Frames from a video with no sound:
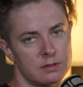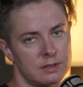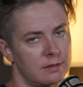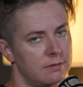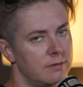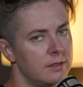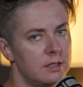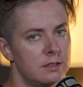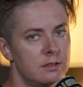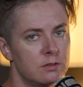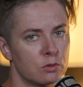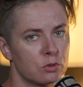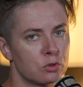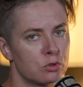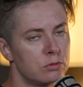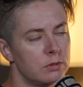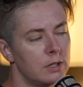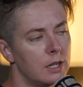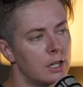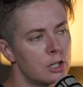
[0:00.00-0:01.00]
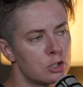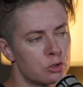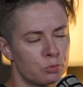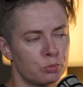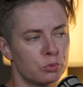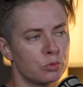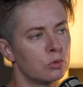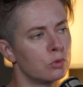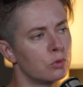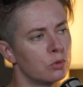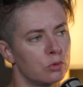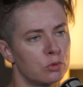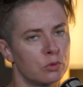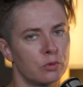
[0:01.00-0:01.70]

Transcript: Ça fait dix ans que je suis là, je peux